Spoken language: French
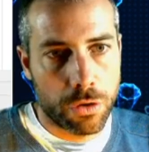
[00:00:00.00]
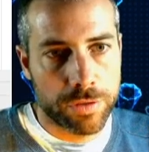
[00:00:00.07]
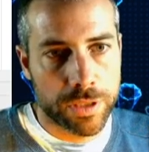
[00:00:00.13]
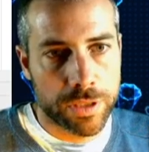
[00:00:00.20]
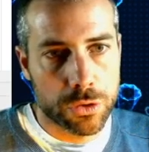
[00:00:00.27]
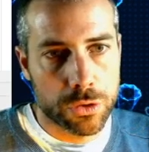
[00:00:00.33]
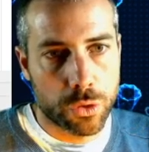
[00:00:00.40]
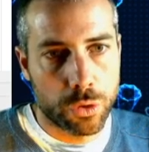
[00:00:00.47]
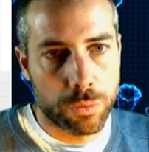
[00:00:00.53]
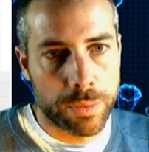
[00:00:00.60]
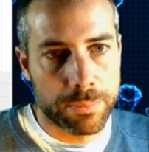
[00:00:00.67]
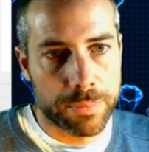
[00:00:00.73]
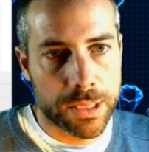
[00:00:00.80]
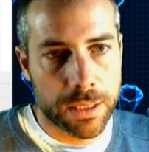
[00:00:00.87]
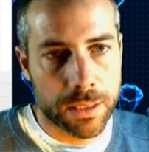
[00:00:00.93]
fait au
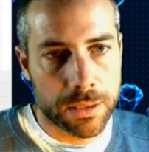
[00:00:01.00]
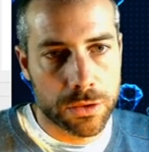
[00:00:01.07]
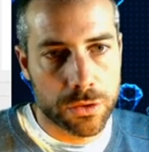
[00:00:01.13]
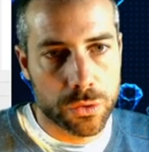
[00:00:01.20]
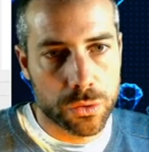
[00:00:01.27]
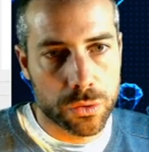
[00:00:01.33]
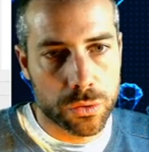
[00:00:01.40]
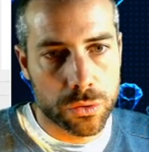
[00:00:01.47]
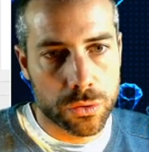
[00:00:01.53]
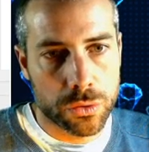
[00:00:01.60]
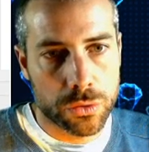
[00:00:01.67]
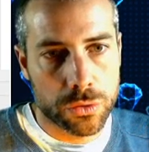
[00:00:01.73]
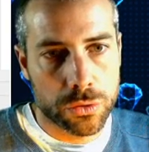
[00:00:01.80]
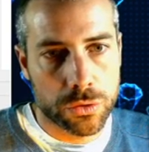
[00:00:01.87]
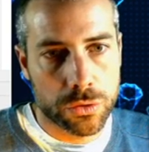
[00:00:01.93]
même cas que,
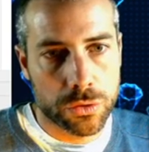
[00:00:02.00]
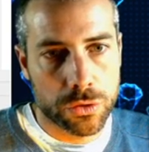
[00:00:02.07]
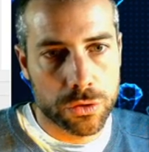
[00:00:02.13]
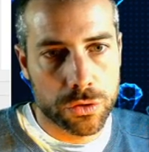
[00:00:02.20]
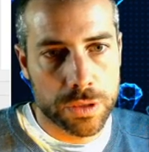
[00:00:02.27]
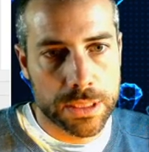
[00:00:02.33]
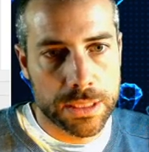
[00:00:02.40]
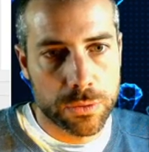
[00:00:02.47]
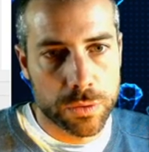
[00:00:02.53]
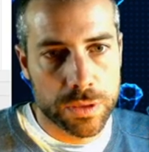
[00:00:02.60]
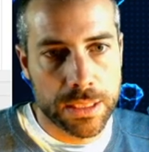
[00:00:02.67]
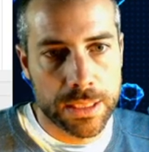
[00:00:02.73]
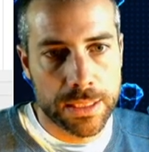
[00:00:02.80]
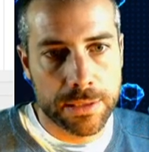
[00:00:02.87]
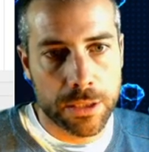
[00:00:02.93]
que ceci. Donc
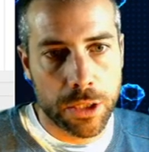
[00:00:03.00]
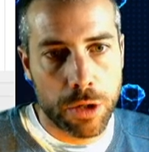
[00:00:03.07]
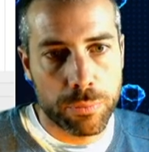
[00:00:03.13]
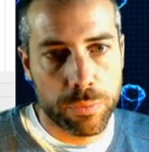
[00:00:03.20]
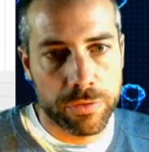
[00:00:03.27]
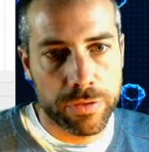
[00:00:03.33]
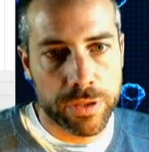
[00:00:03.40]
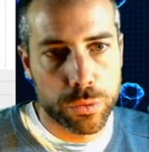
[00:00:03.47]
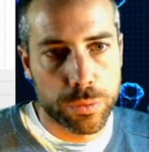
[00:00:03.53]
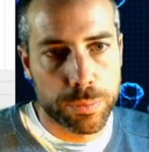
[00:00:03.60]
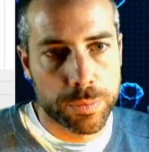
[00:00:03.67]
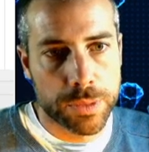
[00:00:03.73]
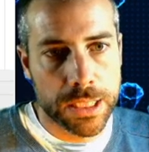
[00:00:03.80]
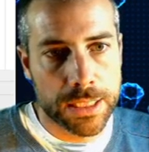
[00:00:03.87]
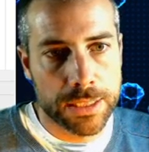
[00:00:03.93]
si liste 1value est plus
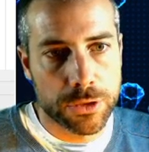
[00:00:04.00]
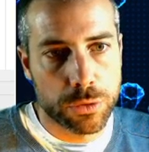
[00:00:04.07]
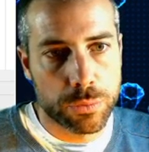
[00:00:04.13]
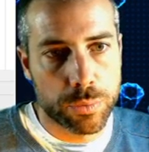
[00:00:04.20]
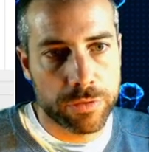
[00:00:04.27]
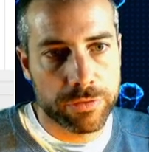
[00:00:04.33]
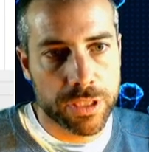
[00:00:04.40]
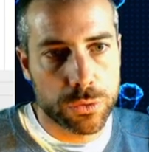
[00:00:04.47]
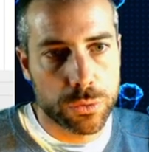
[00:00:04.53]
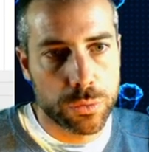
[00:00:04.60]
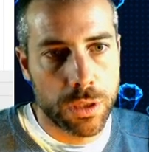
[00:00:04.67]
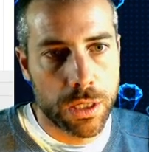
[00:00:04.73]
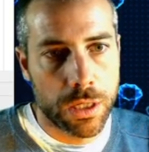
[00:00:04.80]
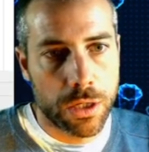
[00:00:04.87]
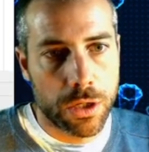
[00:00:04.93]
petit que liste 2value
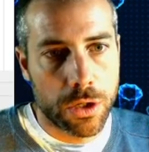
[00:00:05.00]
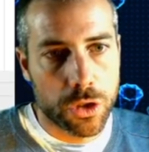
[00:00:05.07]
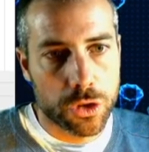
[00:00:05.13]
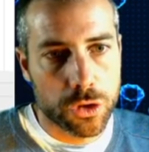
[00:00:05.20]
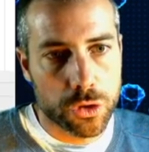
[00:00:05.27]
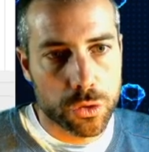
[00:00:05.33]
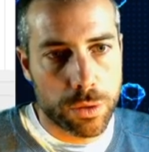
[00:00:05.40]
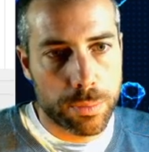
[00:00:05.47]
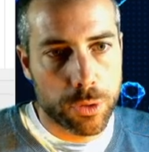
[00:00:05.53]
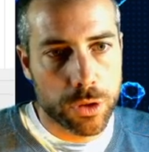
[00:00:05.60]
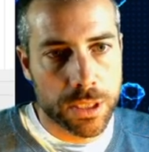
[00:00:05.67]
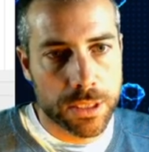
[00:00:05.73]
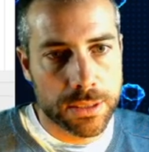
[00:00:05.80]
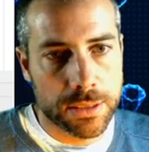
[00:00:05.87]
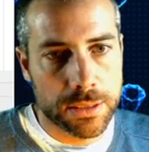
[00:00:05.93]
je dois
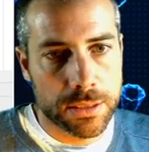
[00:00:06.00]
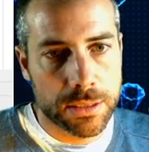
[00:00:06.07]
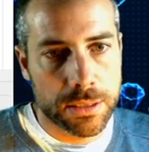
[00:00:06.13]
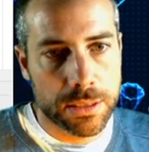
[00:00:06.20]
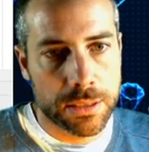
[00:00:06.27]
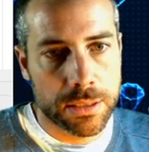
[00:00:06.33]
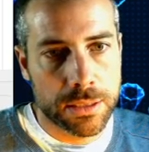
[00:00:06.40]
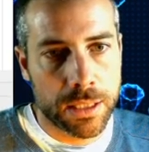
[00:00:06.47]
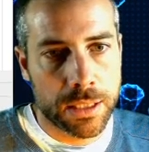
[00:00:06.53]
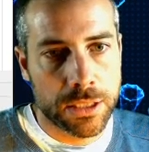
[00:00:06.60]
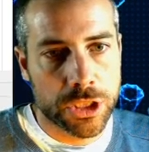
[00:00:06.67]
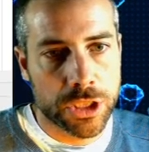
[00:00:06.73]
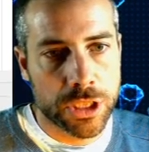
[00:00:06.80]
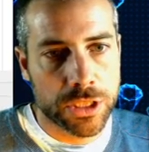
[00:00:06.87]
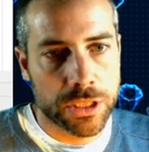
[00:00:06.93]
progresser et aller
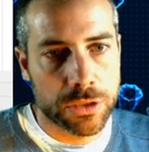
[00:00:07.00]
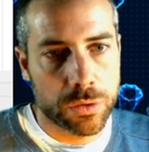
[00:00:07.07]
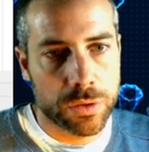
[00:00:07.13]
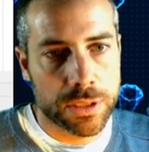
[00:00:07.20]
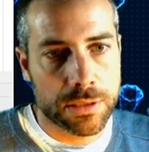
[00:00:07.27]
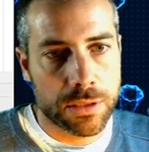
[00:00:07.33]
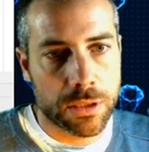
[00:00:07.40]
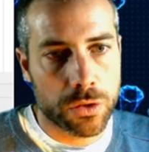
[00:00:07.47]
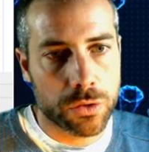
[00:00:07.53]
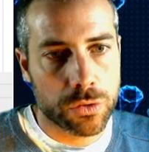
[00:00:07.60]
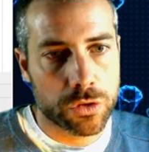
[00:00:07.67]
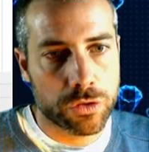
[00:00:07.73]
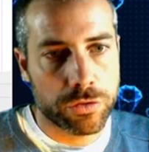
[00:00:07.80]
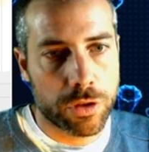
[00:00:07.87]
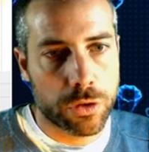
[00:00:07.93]
chercher dans liste 1.
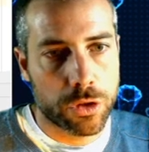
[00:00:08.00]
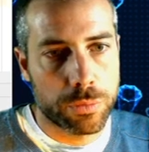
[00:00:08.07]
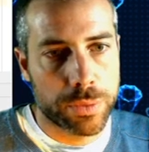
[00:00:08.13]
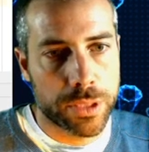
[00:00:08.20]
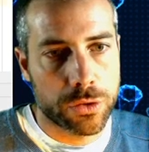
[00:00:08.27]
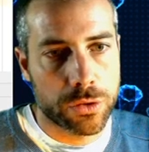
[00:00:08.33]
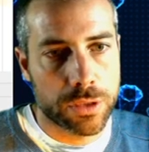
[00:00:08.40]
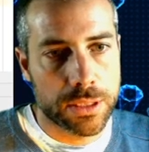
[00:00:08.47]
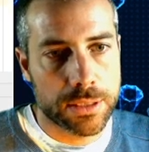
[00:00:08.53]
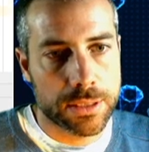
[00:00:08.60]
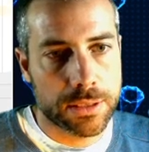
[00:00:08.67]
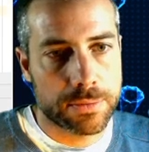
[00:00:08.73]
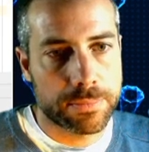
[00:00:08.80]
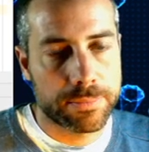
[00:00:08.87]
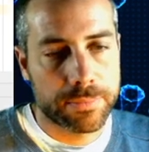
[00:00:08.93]
je fais un copier-coller
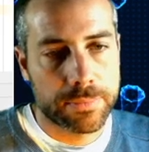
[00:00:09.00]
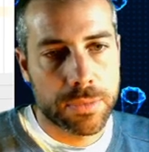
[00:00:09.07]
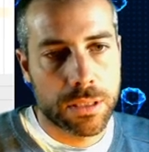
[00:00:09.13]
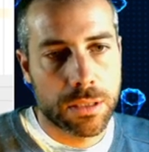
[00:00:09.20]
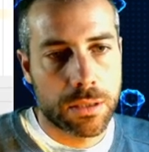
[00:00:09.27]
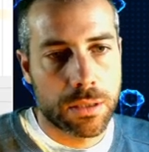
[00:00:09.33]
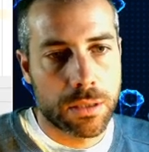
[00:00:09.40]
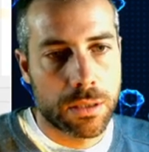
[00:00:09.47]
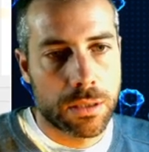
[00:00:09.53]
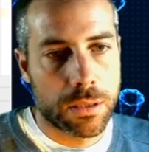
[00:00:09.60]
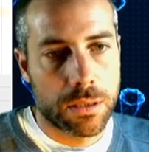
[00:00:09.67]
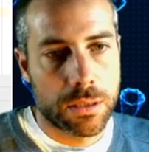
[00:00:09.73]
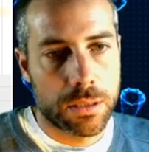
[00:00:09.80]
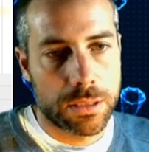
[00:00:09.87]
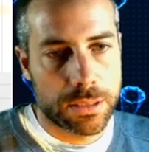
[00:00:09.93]
ici.
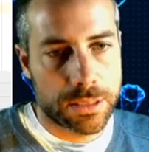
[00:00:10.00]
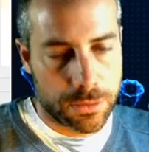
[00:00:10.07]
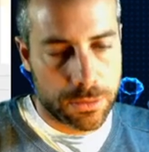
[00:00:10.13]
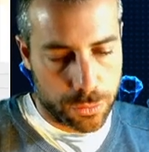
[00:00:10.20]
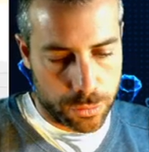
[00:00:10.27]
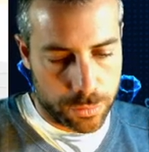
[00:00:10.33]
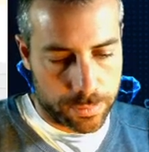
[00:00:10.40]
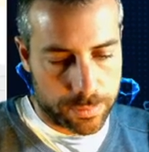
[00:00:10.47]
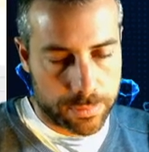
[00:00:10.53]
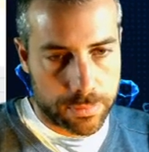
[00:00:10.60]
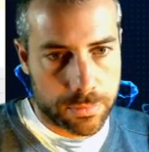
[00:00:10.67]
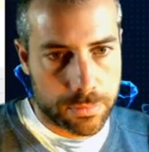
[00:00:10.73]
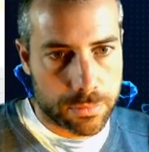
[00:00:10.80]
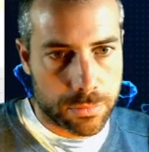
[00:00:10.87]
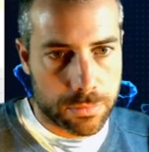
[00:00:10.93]
Et sinon,
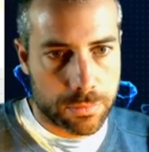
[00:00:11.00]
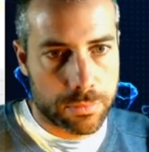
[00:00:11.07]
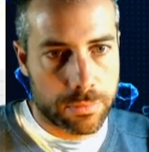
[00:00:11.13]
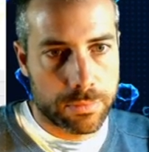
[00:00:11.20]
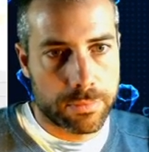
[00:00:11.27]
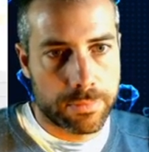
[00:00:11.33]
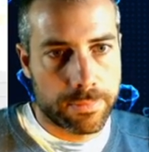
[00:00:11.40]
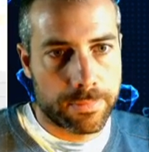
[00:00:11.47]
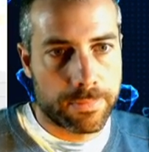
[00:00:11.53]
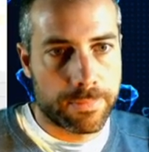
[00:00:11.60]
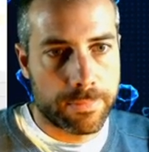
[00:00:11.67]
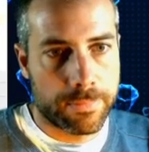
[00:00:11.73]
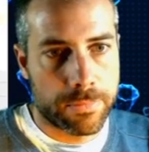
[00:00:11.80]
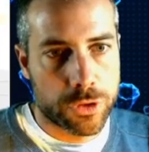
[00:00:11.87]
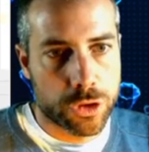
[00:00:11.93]

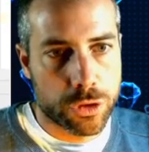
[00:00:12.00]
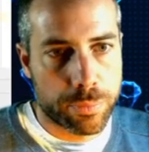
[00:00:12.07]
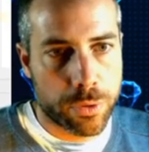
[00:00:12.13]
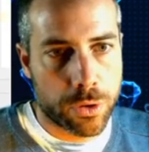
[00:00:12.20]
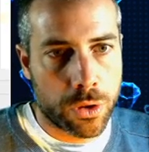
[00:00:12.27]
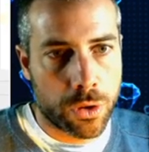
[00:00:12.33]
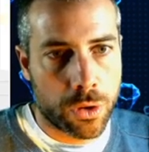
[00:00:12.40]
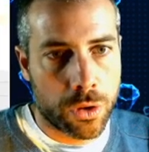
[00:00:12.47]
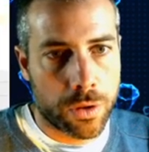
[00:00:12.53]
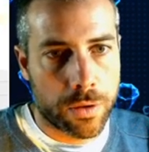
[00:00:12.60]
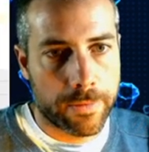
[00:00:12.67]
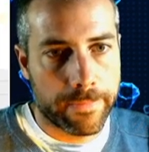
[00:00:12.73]
je prends